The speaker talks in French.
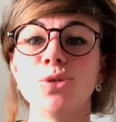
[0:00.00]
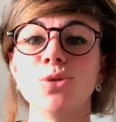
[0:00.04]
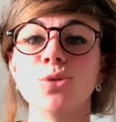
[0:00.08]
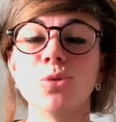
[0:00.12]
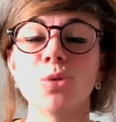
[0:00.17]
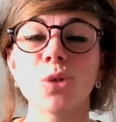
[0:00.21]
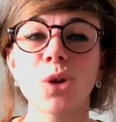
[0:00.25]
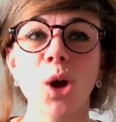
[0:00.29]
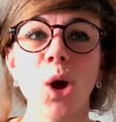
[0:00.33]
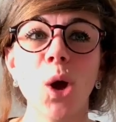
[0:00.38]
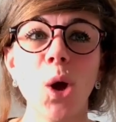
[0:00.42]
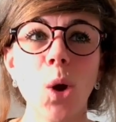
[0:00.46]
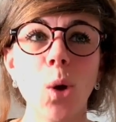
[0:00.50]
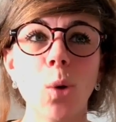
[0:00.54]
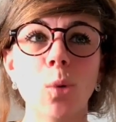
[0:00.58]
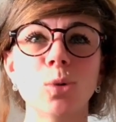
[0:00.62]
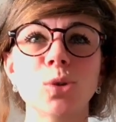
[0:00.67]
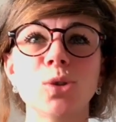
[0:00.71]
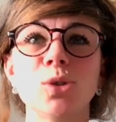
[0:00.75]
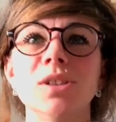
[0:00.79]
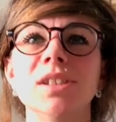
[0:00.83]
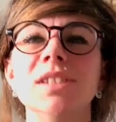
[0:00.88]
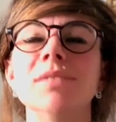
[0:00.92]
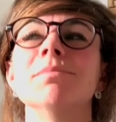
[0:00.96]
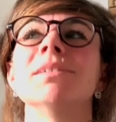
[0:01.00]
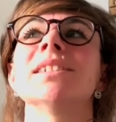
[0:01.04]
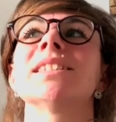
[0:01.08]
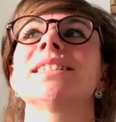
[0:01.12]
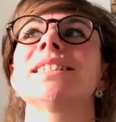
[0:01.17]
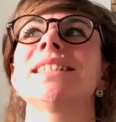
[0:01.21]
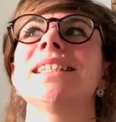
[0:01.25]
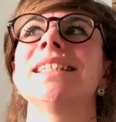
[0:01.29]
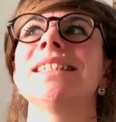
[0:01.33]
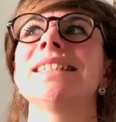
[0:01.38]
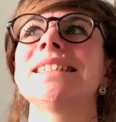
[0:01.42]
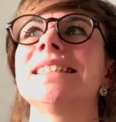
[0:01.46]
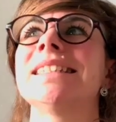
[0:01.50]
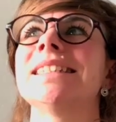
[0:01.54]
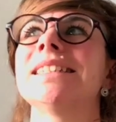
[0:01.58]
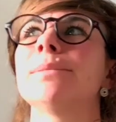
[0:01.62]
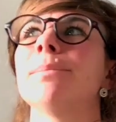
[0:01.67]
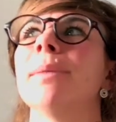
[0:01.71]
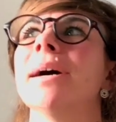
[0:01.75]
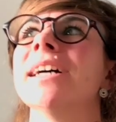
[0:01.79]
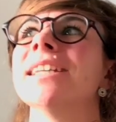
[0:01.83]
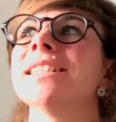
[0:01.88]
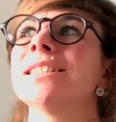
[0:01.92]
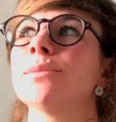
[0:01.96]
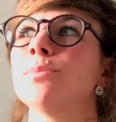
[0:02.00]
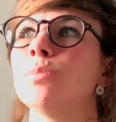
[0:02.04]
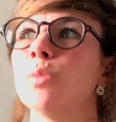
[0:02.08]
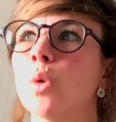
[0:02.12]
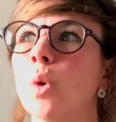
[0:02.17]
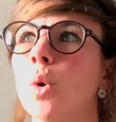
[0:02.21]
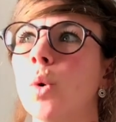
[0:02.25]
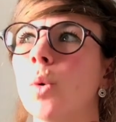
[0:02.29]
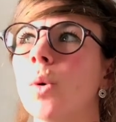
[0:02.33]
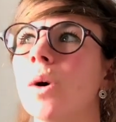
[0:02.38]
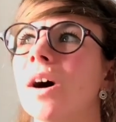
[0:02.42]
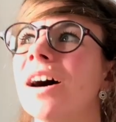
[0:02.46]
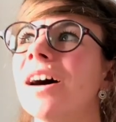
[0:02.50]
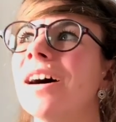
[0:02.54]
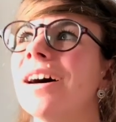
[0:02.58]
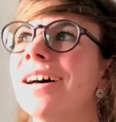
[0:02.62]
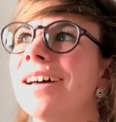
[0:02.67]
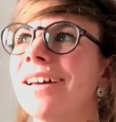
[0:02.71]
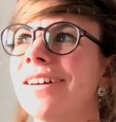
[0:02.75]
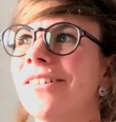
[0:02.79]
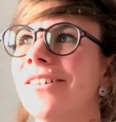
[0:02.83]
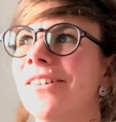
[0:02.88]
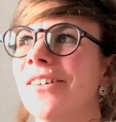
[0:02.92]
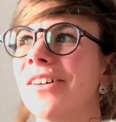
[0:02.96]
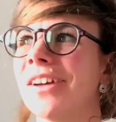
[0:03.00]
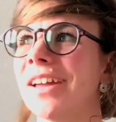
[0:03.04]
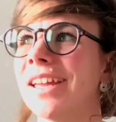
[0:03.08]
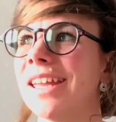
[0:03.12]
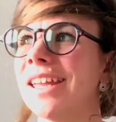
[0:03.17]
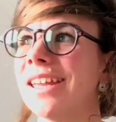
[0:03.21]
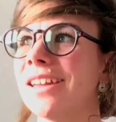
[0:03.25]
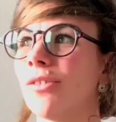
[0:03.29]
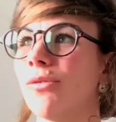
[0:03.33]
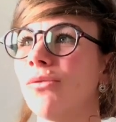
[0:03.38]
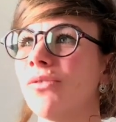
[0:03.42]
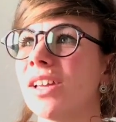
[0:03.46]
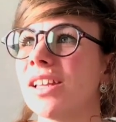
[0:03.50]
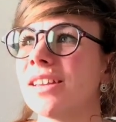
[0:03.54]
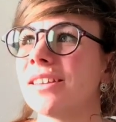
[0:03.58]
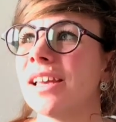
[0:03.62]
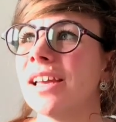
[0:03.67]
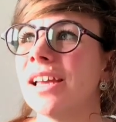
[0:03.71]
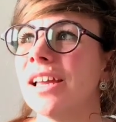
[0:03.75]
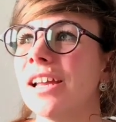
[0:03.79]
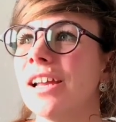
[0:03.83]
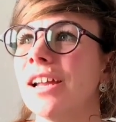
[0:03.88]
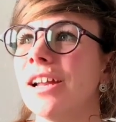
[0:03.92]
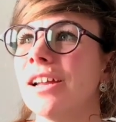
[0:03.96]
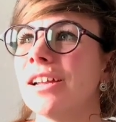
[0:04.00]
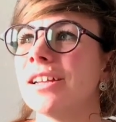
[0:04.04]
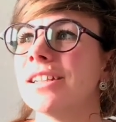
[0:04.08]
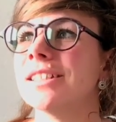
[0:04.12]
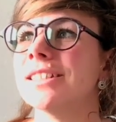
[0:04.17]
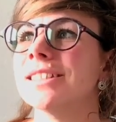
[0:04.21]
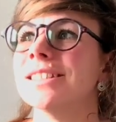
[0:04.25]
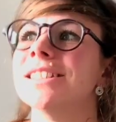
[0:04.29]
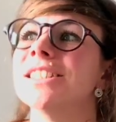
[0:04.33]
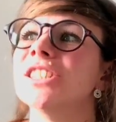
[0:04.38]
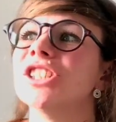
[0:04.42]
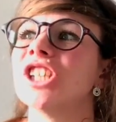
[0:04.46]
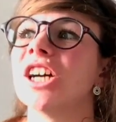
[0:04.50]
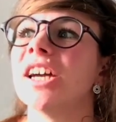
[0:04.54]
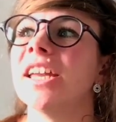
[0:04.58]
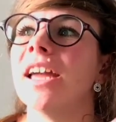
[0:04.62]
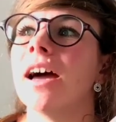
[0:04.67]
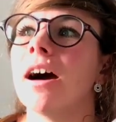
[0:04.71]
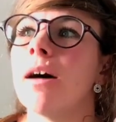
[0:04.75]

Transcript: Donc, on se dit, mince, qu'est-ce qui se passe Pourquoi euh, Et en fait, déjà,